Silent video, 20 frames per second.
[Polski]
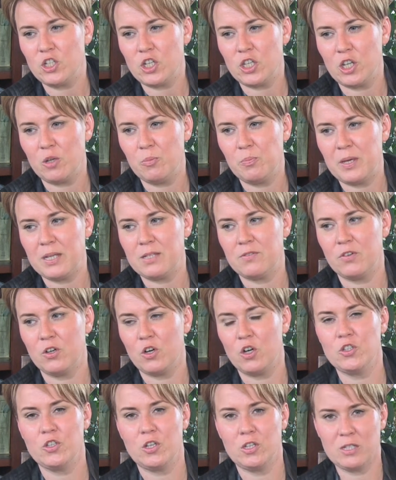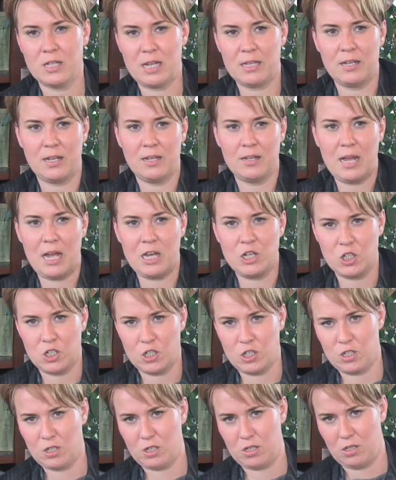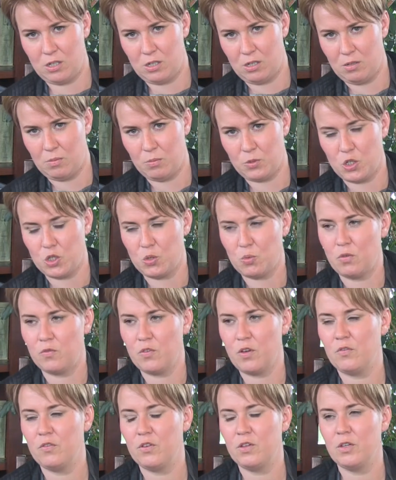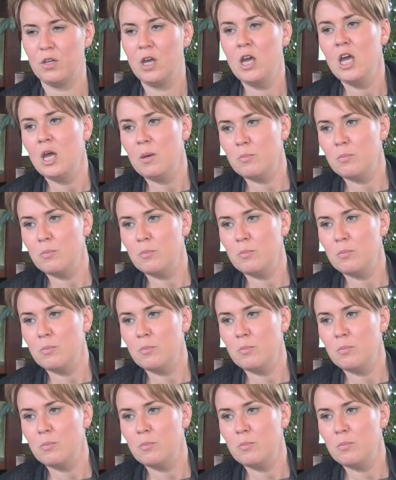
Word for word: że ten pies wychodząc na ten nasz e, przysłowiowy,